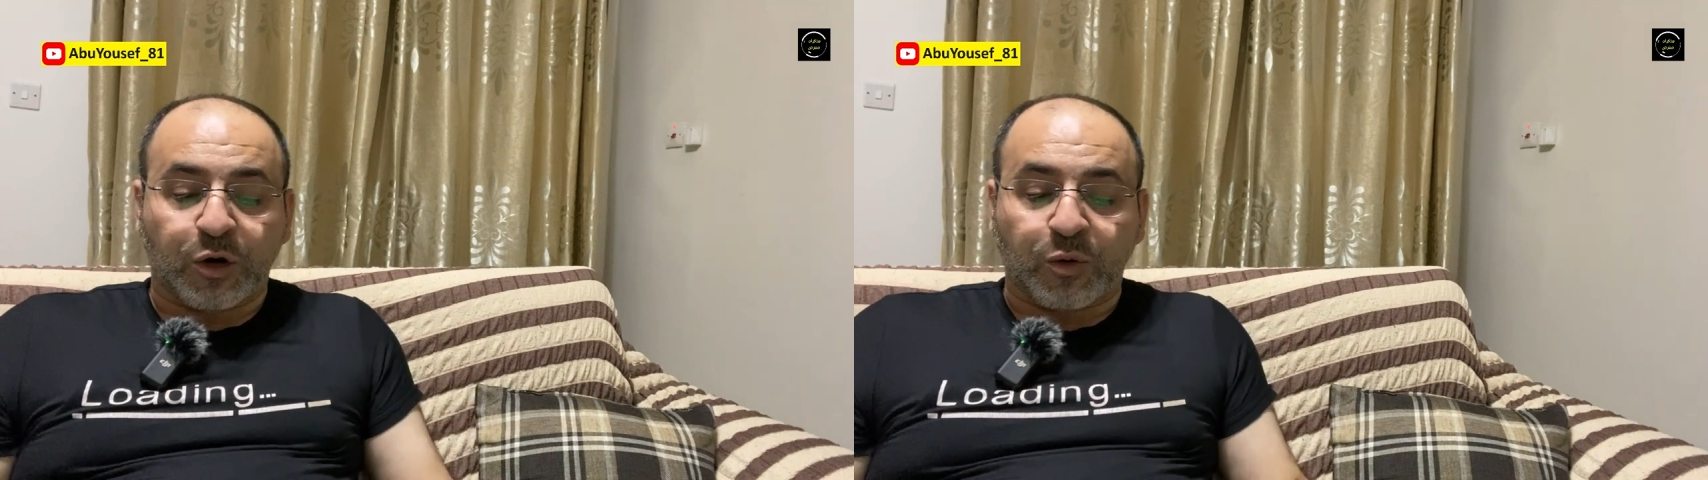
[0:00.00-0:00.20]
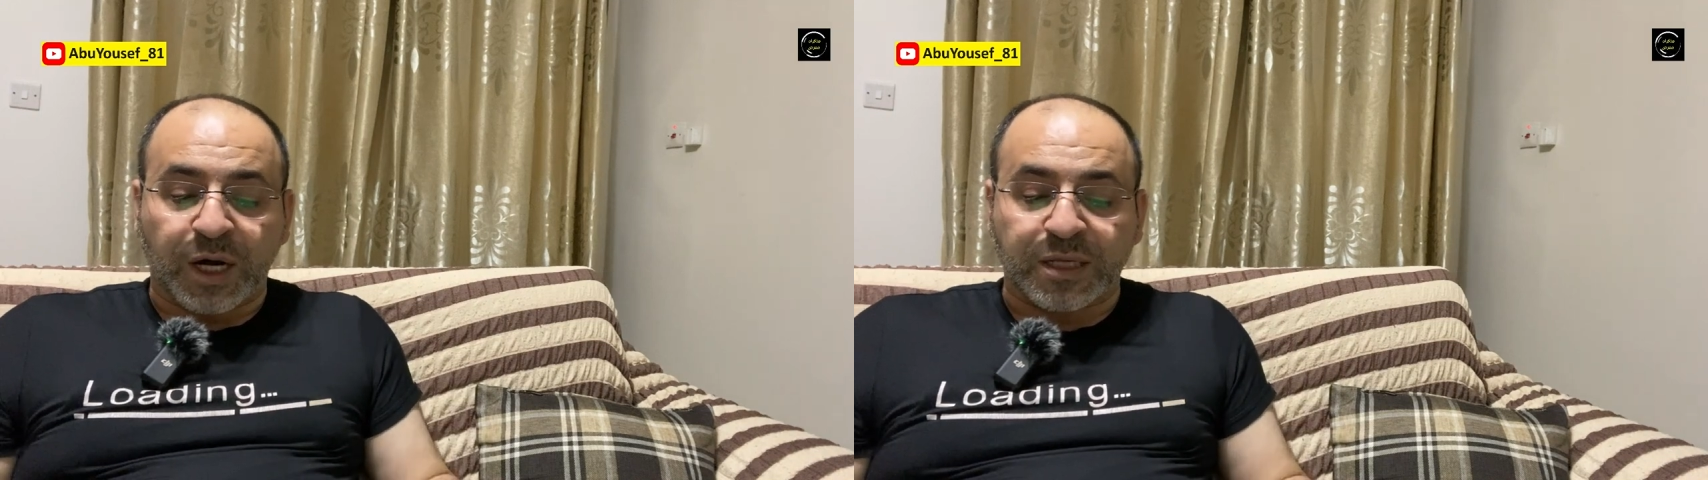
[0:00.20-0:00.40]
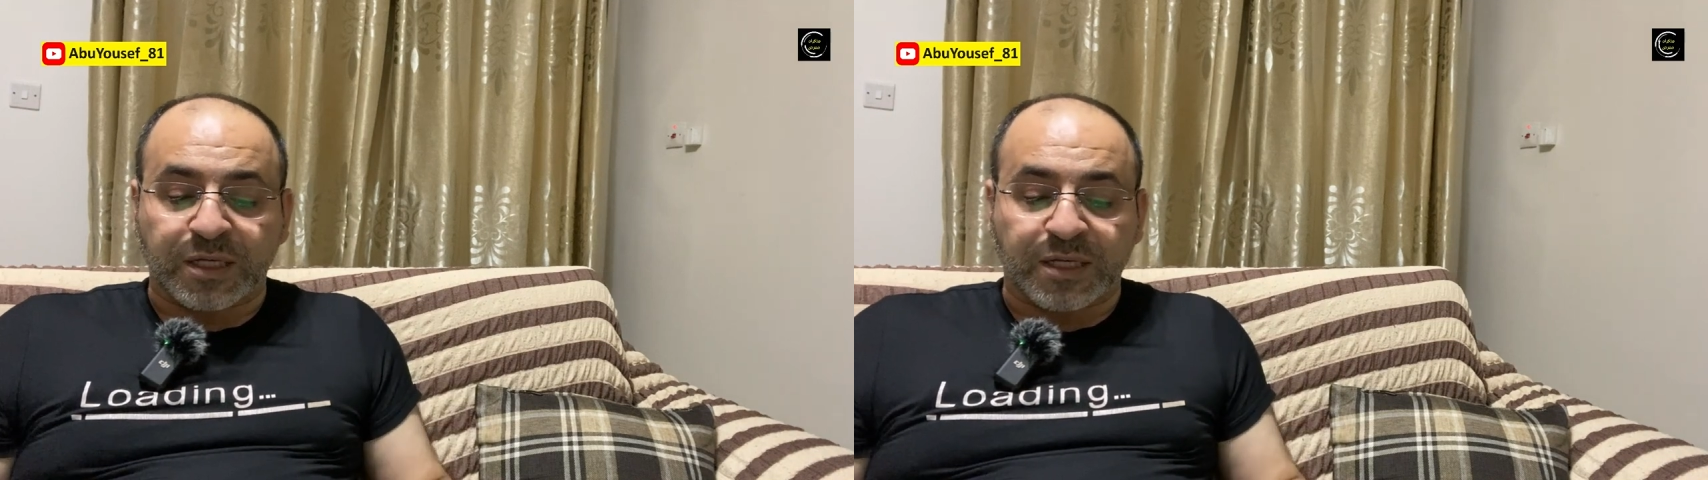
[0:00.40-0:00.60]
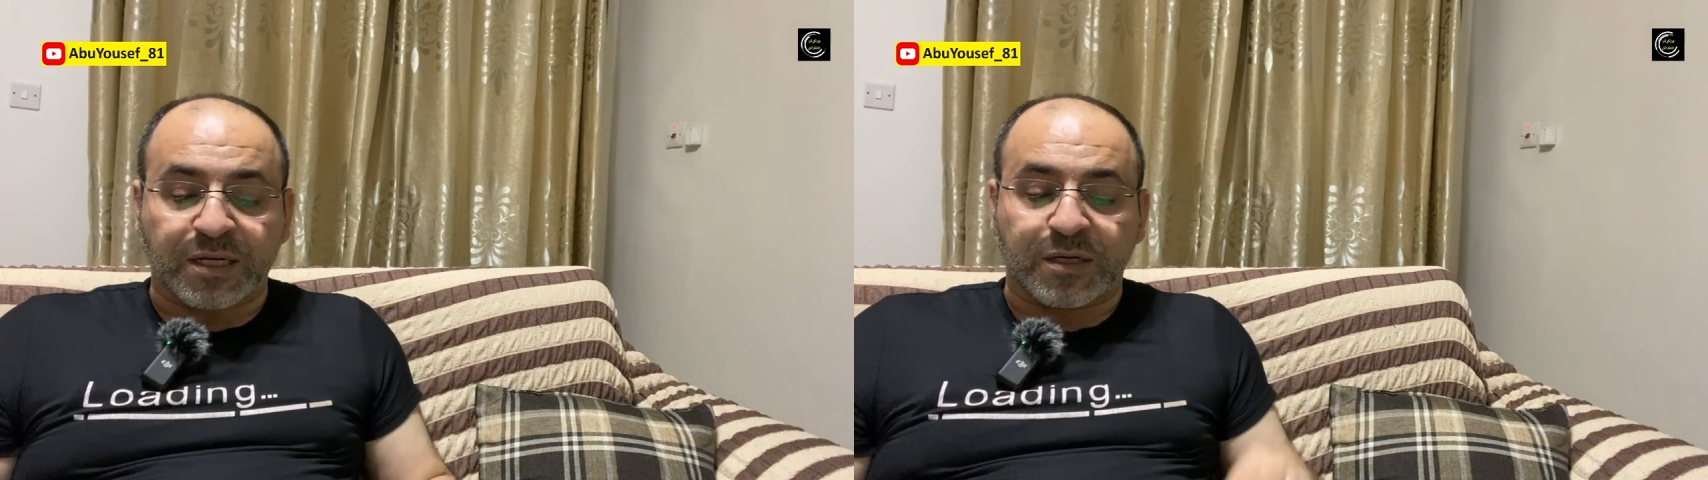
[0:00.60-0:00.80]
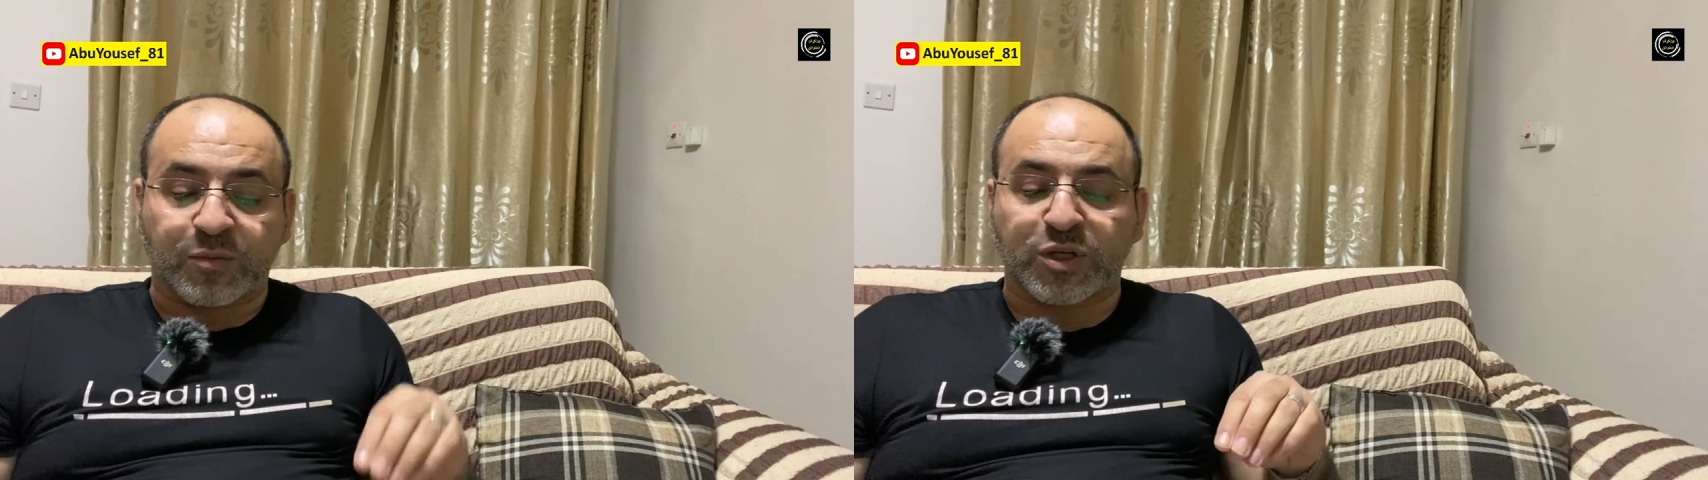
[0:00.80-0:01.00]
وعادة
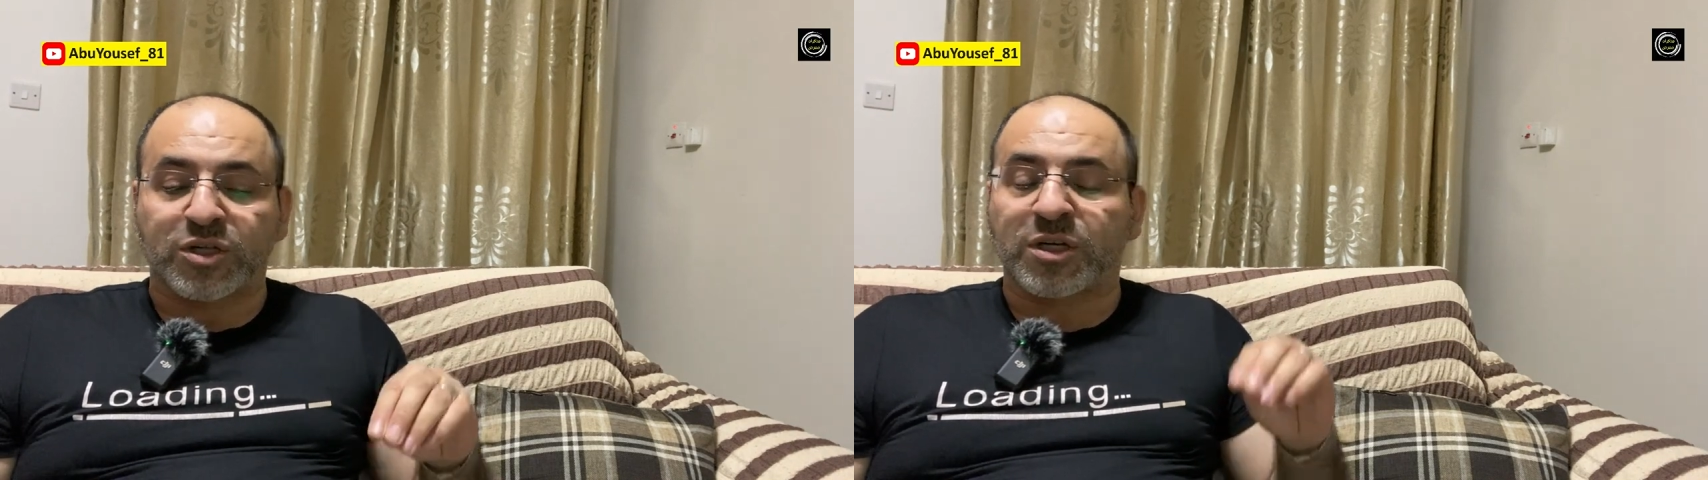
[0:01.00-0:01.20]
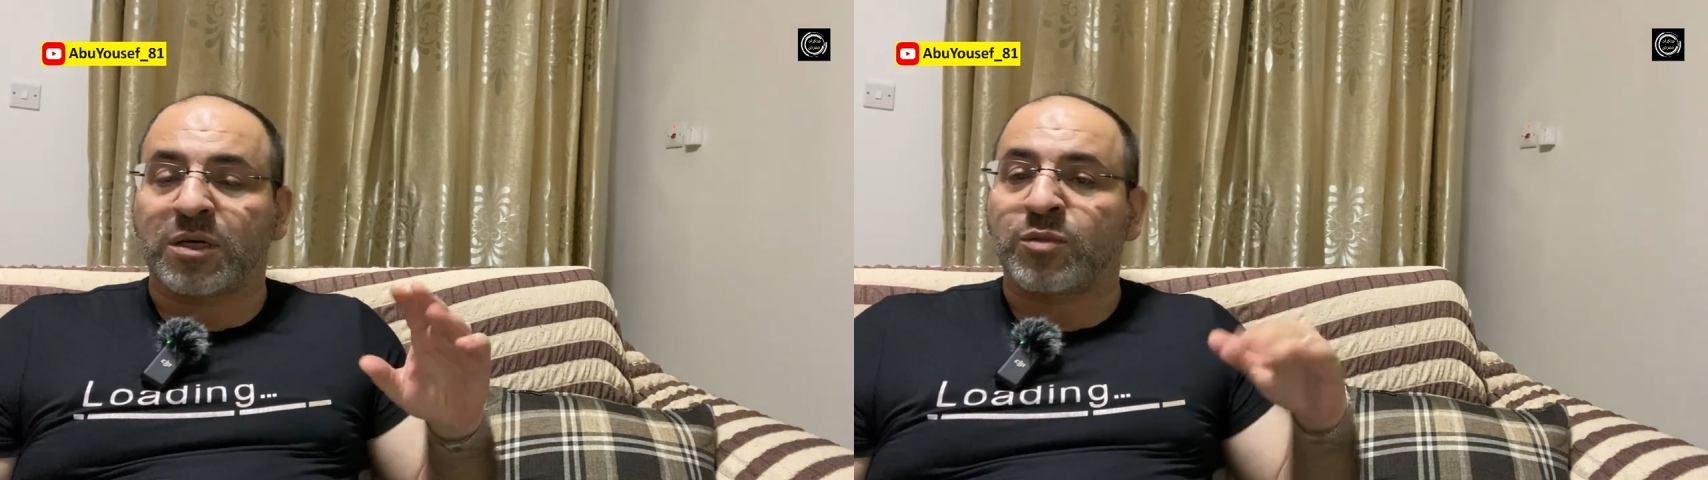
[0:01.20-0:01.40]
بتشتغلي